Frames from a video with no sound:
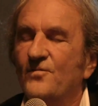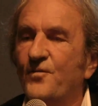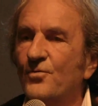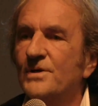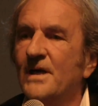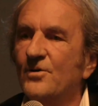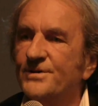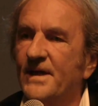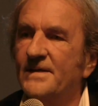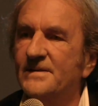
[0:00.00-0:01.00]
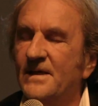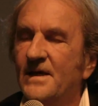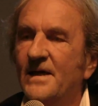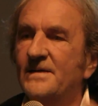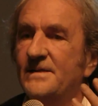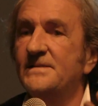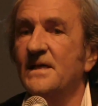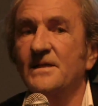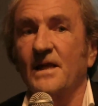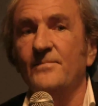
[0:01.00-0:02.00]
fonde les retraites et dit
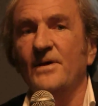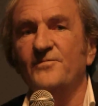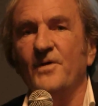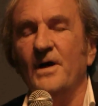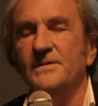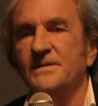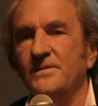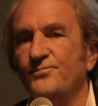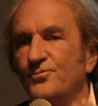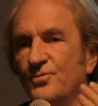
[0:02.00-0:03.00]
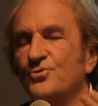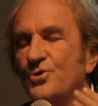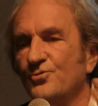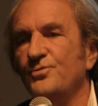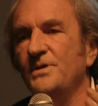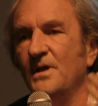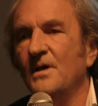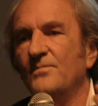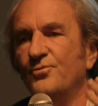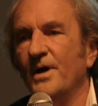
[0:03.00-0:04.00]
cette très belle phrase qui, aujourd'hui,
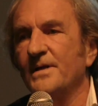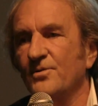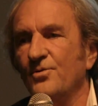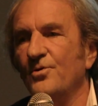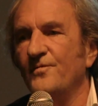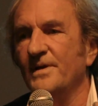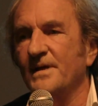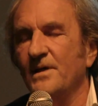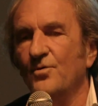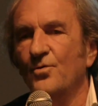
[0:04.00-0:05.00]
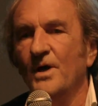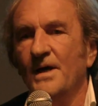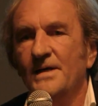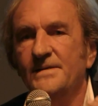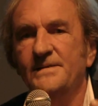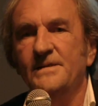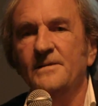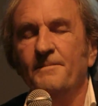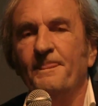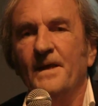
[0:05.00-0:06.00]
pourrait être levée très haut. Il
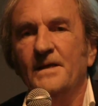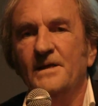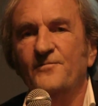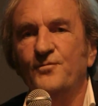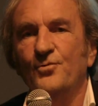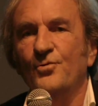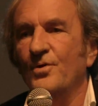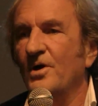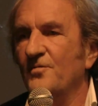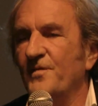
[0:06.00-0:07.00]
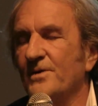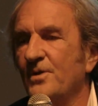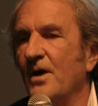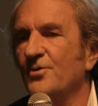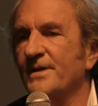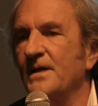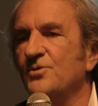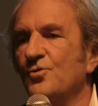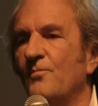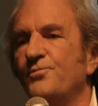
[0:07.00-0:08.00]
dit il faut faire de la
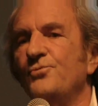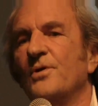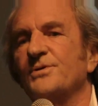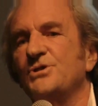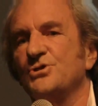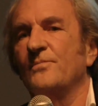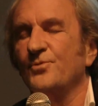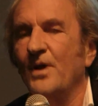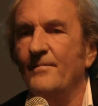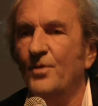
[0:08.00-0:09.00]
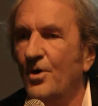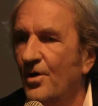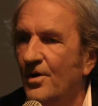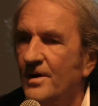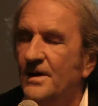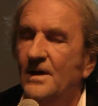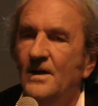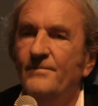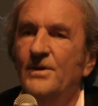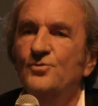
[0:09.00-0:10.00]
retraite non plus l'antichambre de la mort,
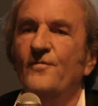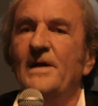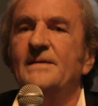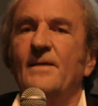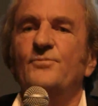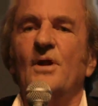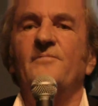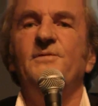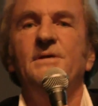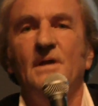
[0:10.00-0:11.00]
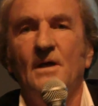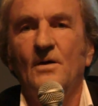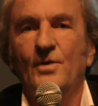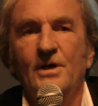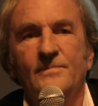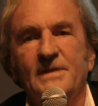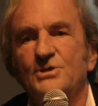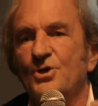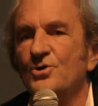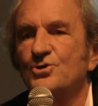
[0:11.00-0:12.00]
mais une nouvelle étape de la vie voyez comme
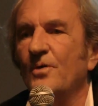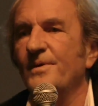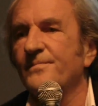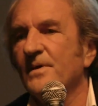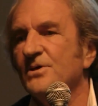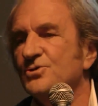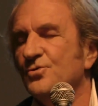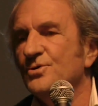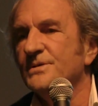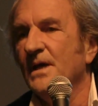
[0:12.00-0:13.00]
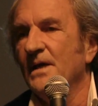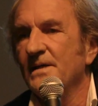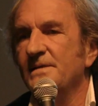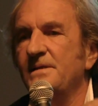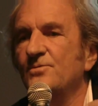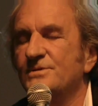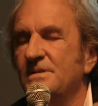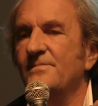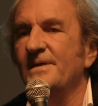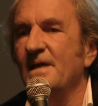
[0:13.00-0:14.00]
ça change complètement les choses. Il dit
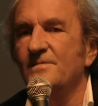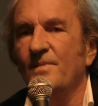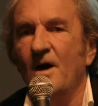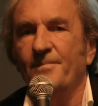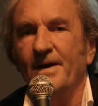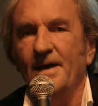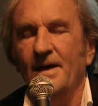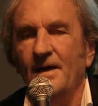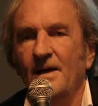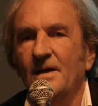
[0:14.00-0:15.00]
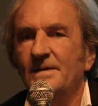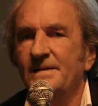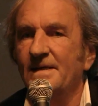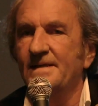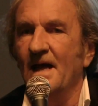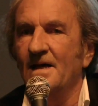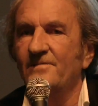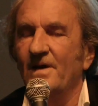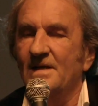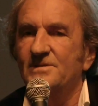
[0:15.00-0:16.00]
aussi immédiatement après, dès qu'il
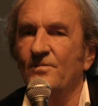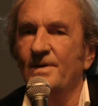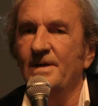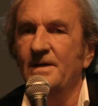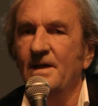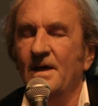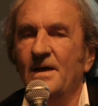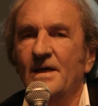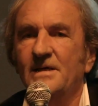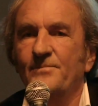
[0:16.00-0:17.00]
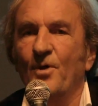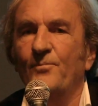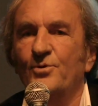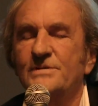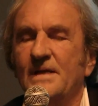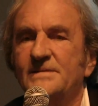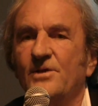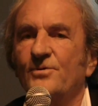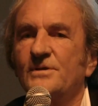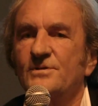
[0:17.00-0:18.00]
arrive à l'Assemblée et qu'il propose la
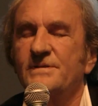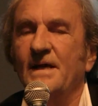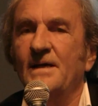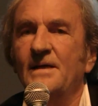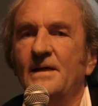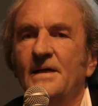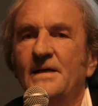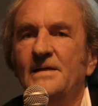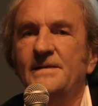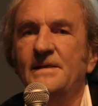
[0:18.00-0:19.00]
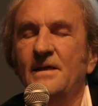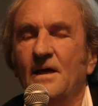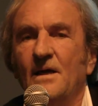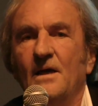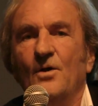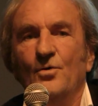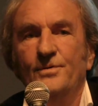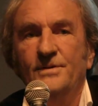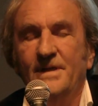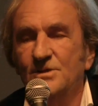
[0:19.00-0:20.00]
sécurité sociale, il dit
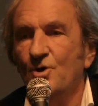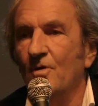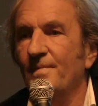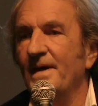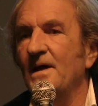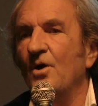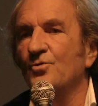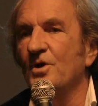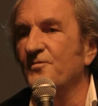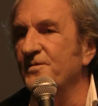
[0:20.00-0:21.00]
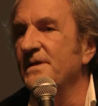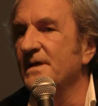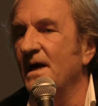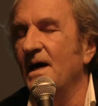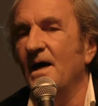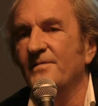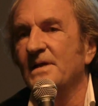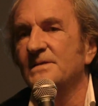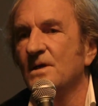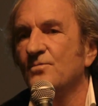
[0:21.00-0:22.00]
désormais on en finira
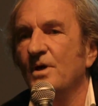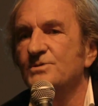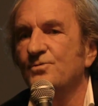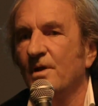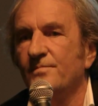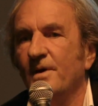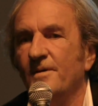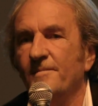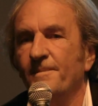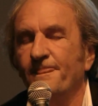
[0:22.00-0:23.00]
avec les angoisses du lendemain.